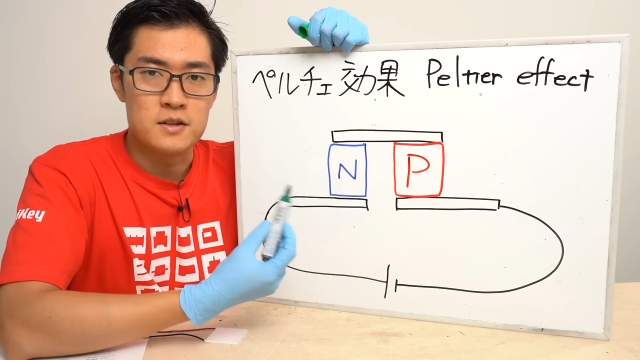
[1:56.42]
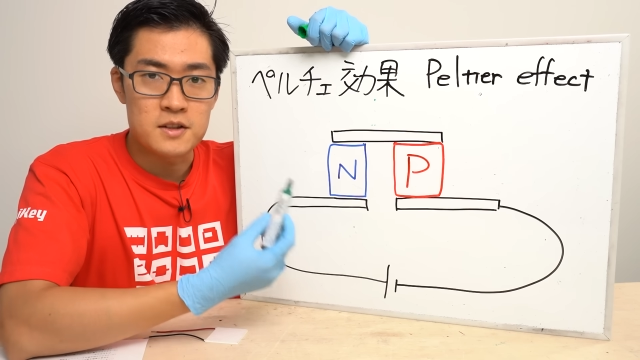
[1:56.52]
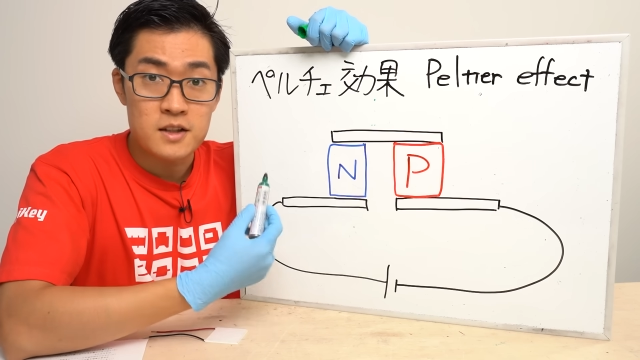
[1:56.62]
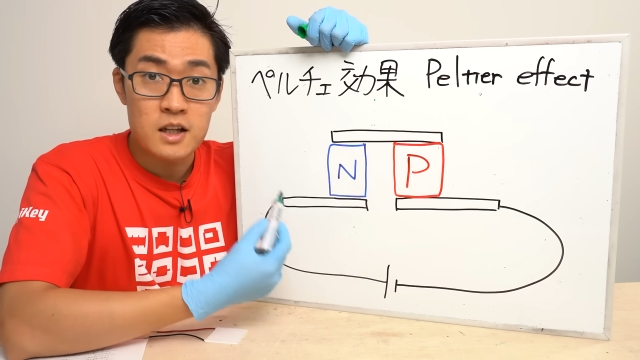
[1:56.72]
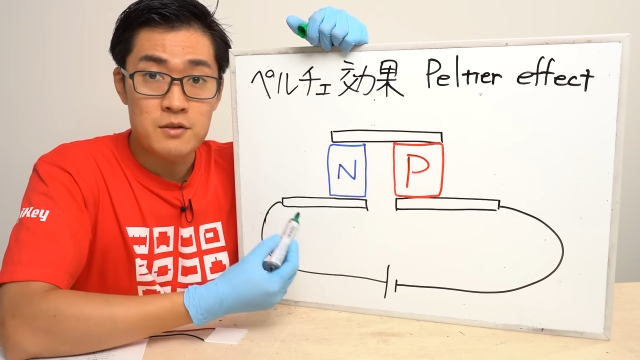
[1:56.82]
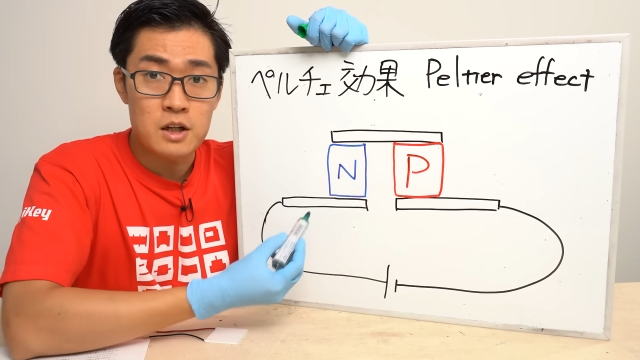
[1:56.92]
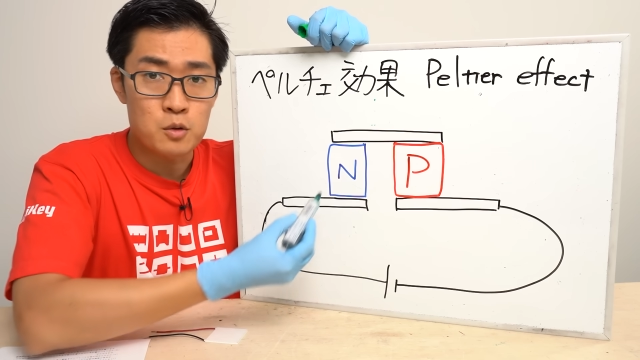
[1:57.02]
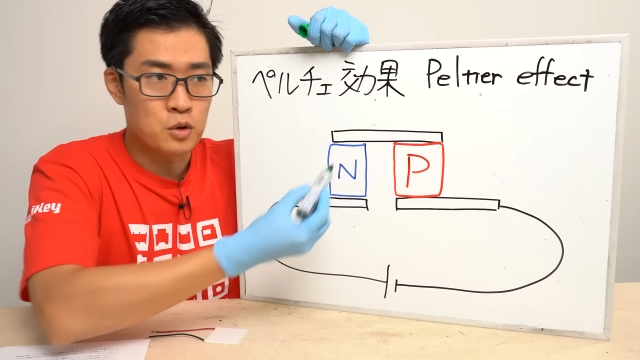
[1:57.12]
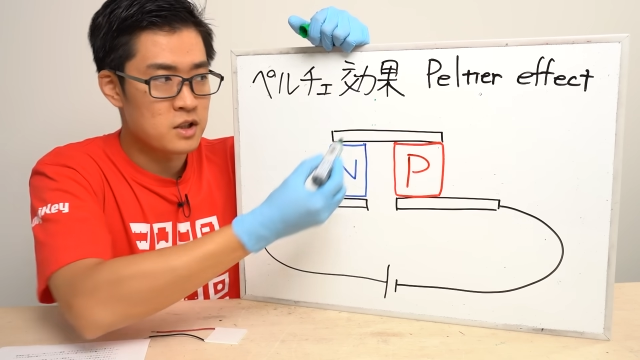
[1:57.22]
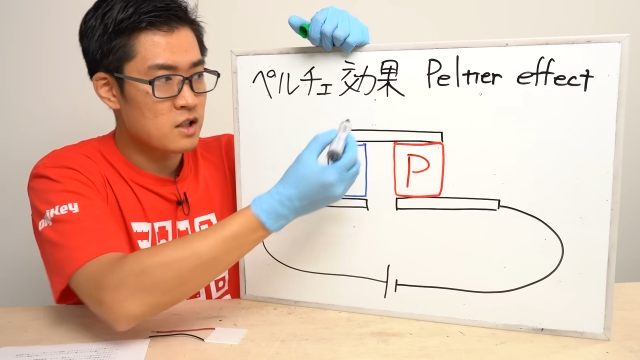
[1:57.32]
実際には
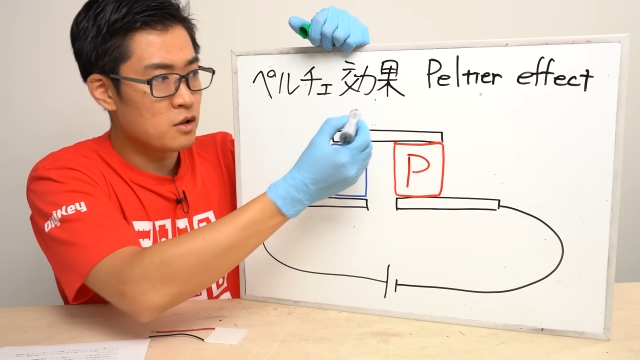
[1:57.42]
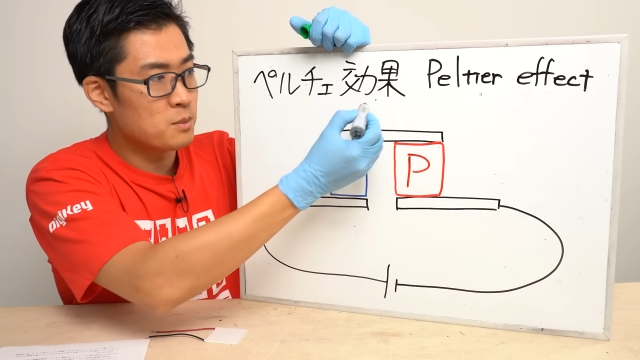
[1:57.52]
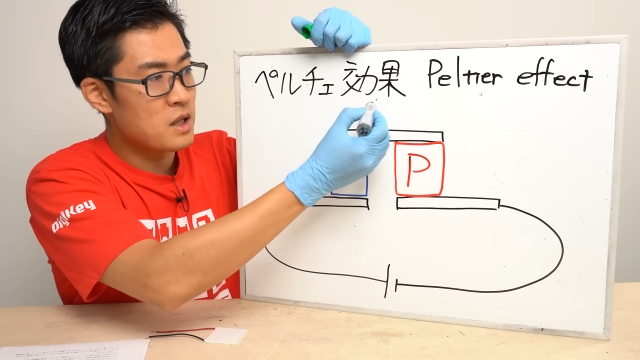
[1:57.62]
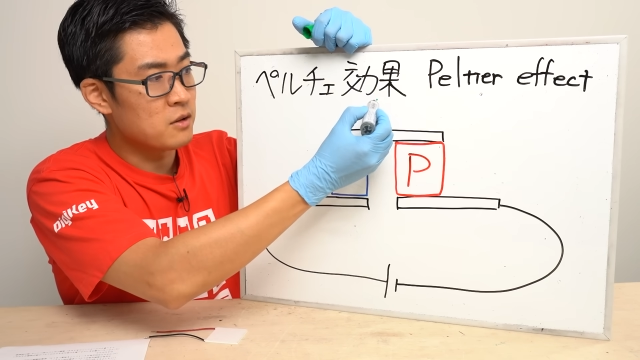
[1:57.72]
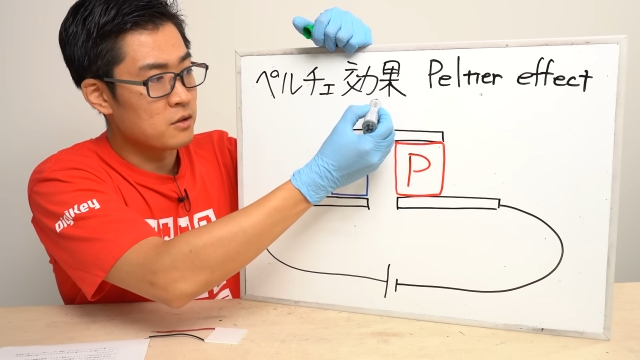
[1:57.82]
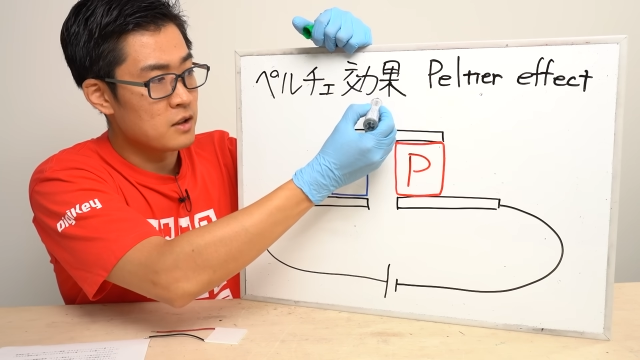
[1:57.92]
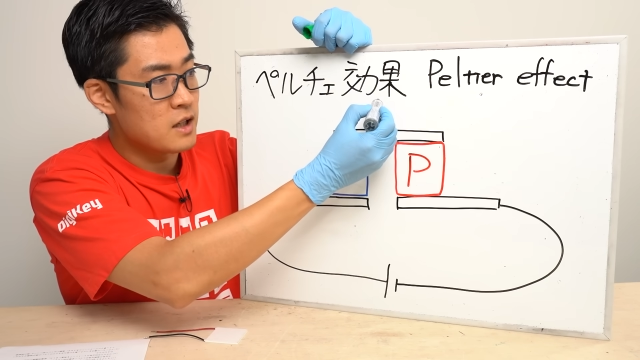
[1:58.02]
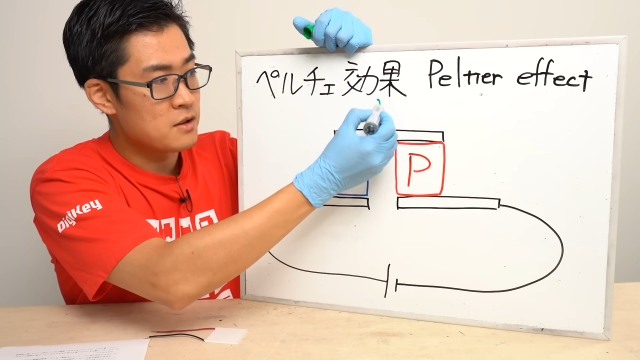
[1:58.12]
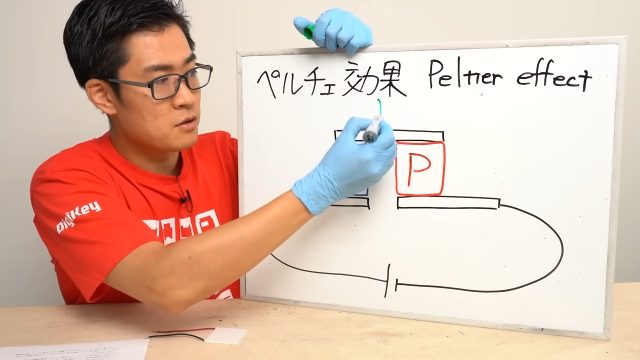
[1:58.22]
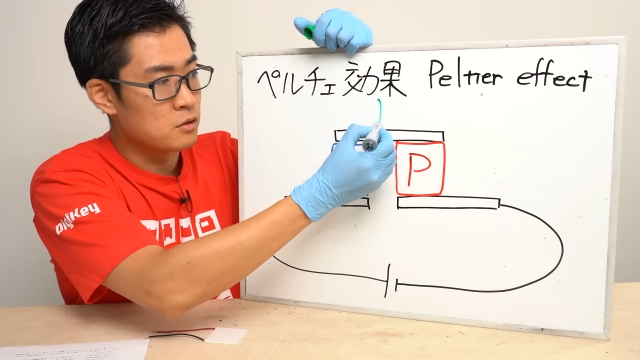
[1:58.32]
こちらの面の
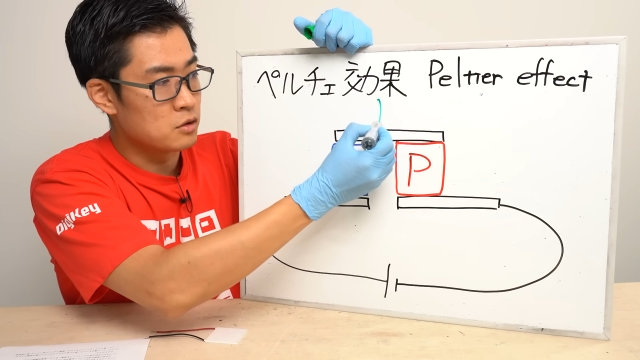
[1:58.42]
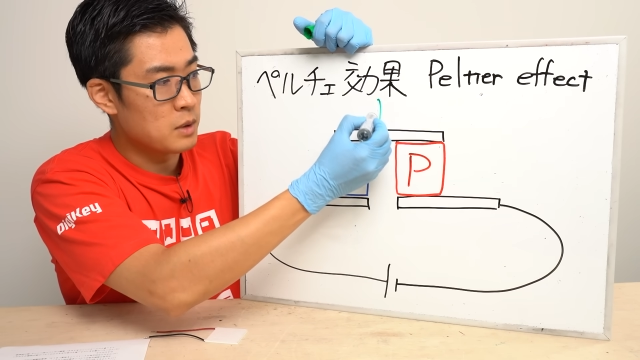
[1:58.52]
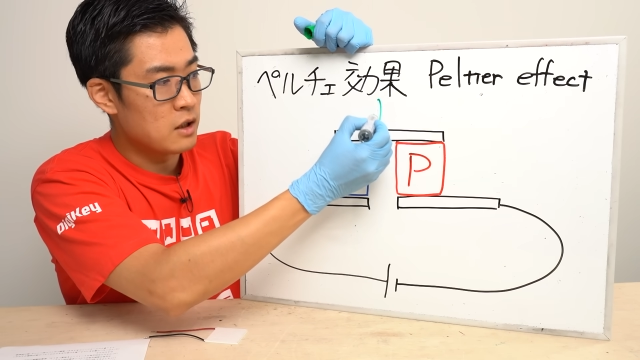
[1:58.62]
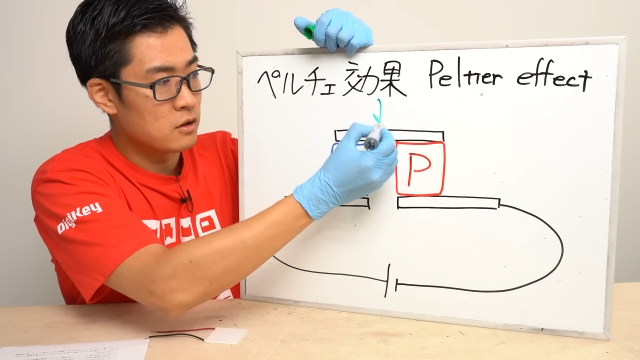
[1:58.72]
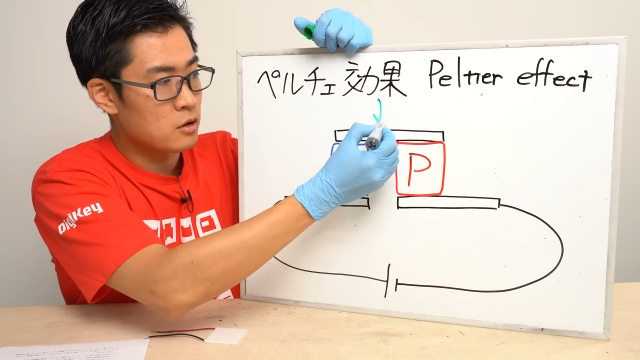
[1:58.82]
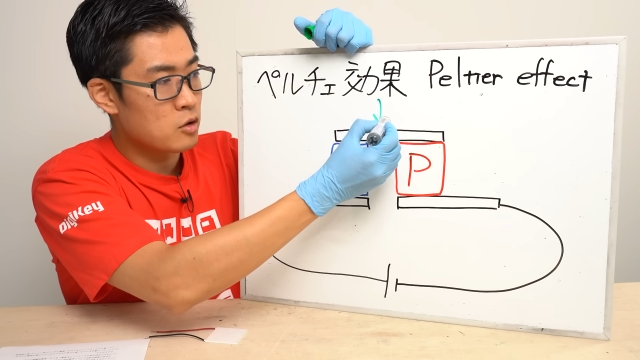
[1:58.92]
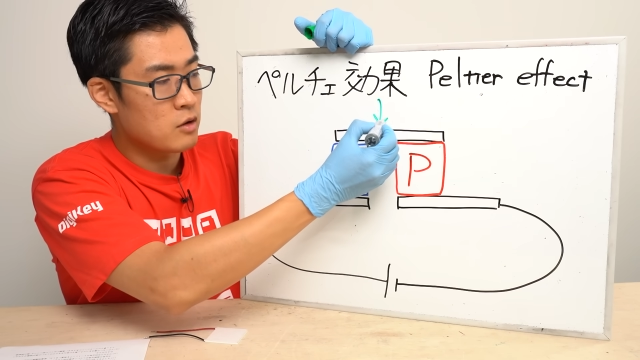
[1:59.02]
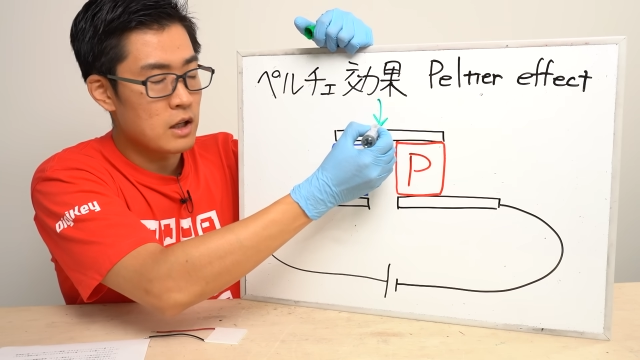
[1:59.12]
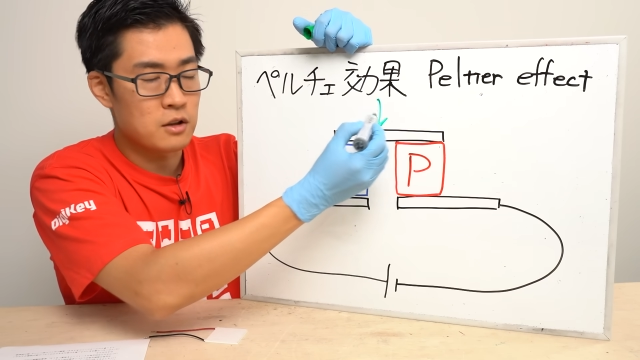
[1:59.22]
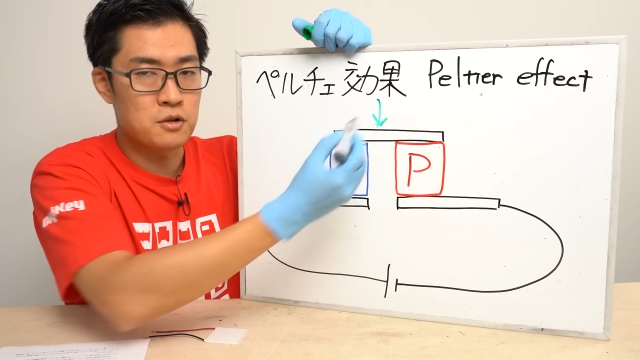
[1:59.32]
熱を奪う、こ
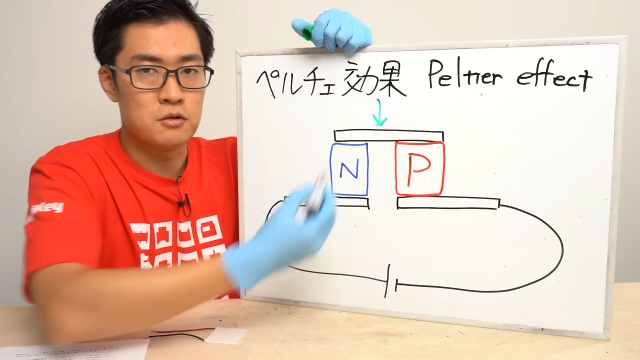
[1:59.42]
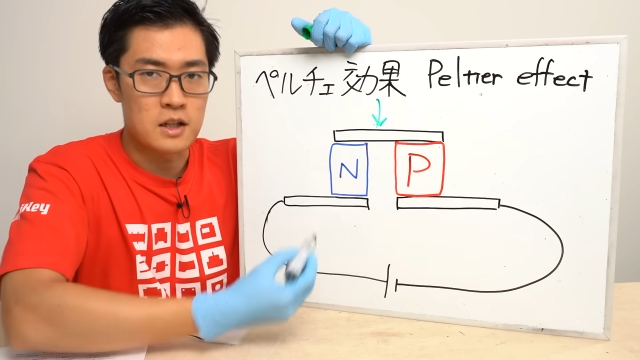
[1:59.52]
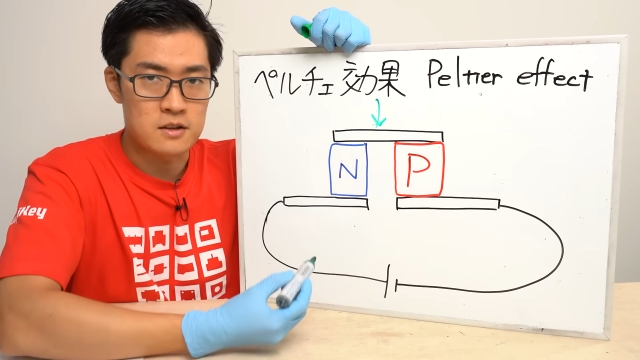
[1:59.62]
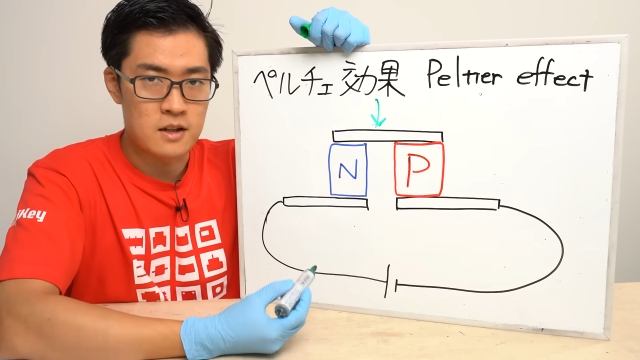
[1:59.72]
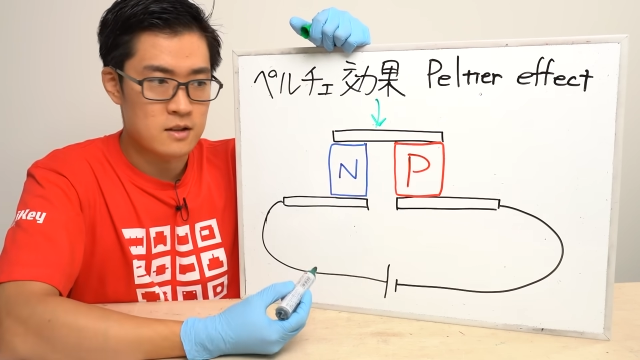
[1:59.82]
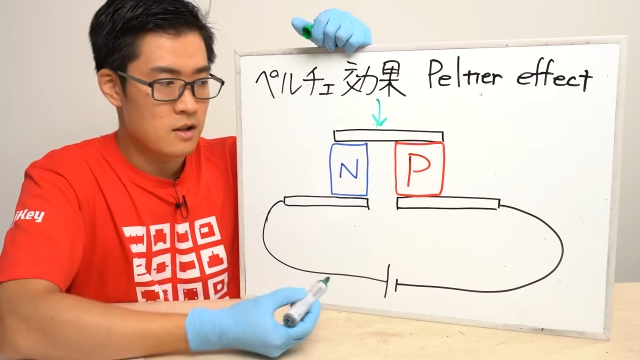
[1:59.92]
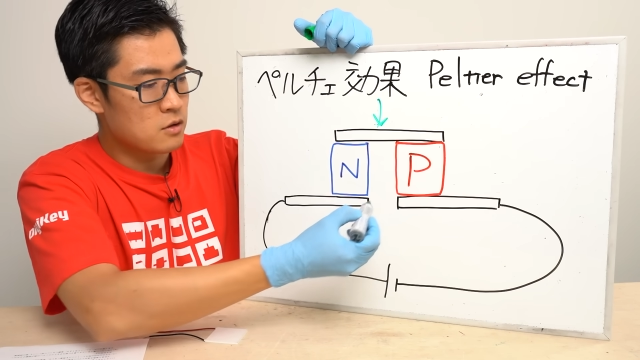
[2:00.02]
れは吸熱です。